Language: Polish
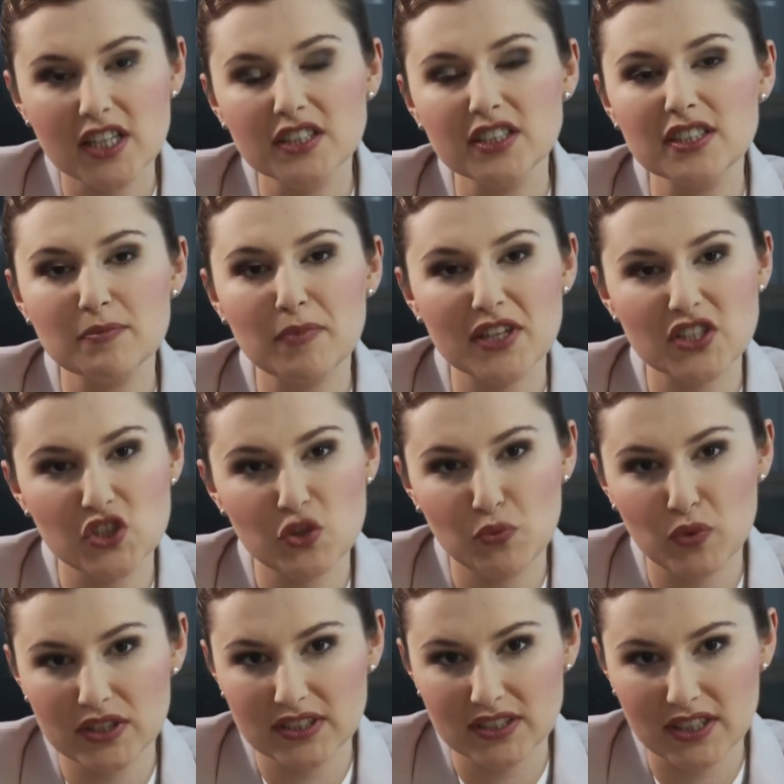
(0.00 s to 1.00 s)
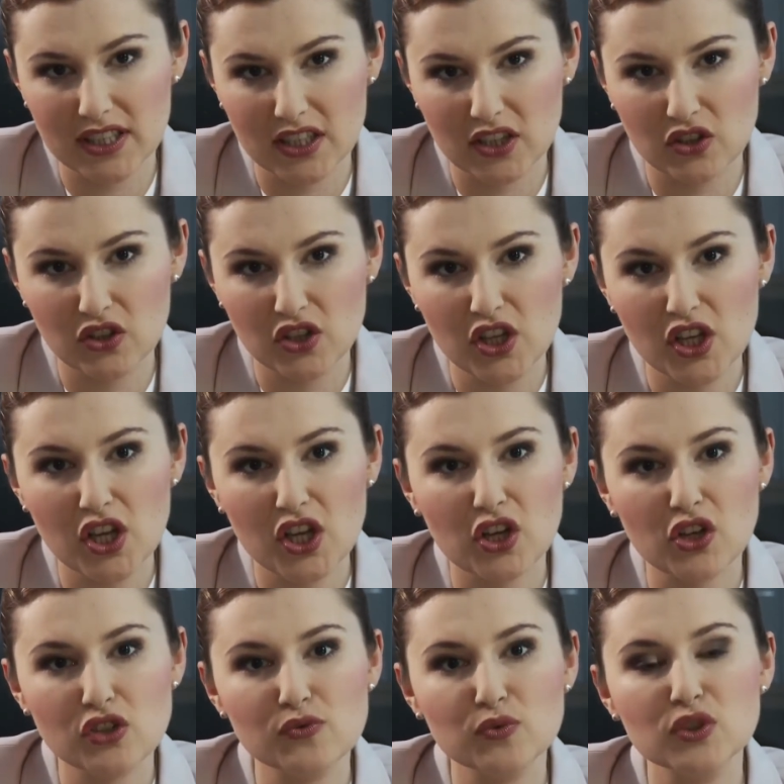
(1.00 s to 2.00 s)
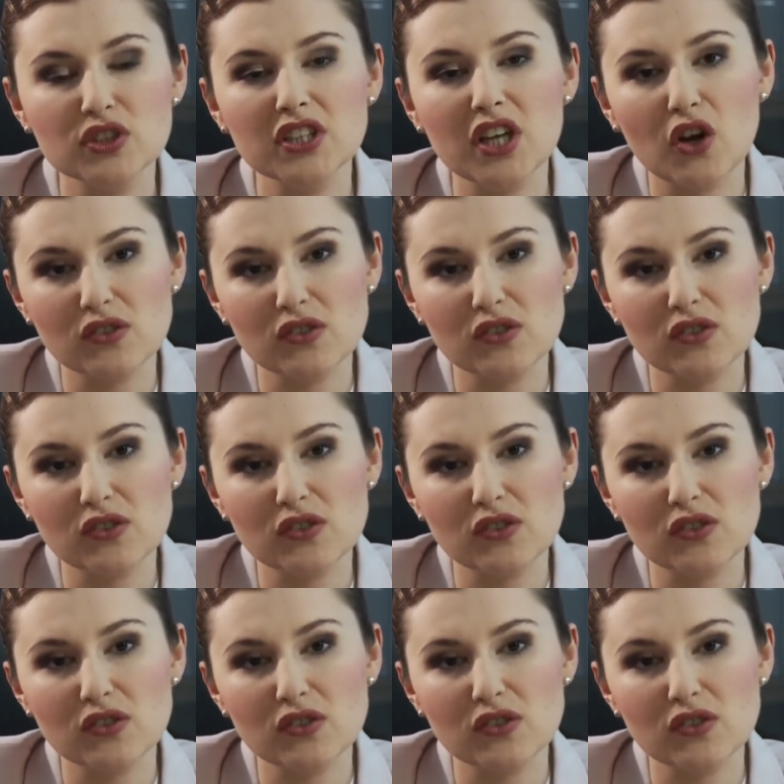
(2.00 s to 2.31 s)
Nic bardziej błędnego. Rozwód nie